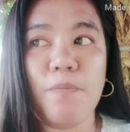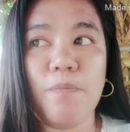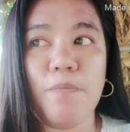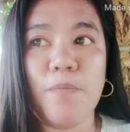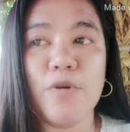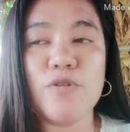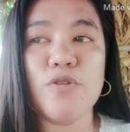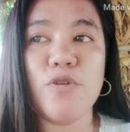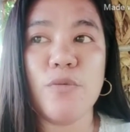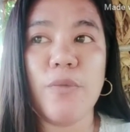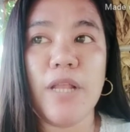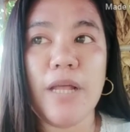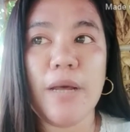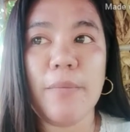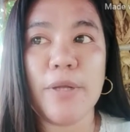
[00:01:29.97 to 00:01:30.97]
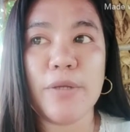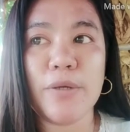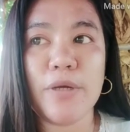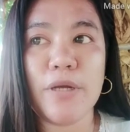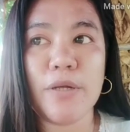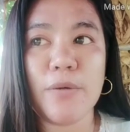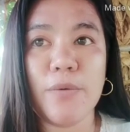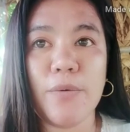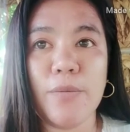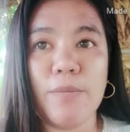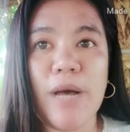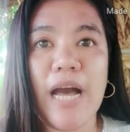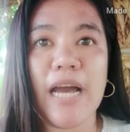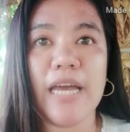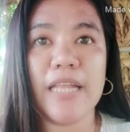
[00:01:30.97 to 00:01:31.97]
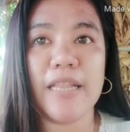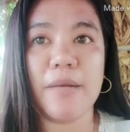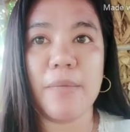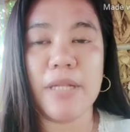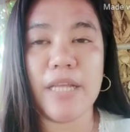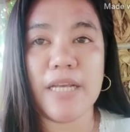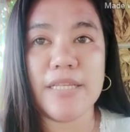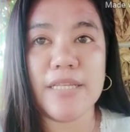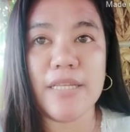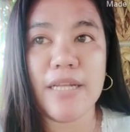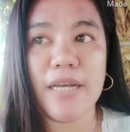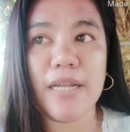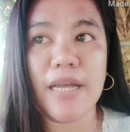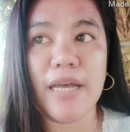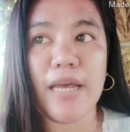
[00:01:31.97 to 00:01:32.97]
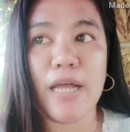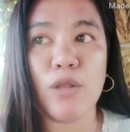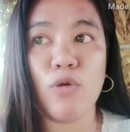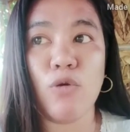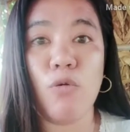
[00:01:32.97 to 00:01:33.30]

gusto niyo malaman kung bakit namatay si nanay at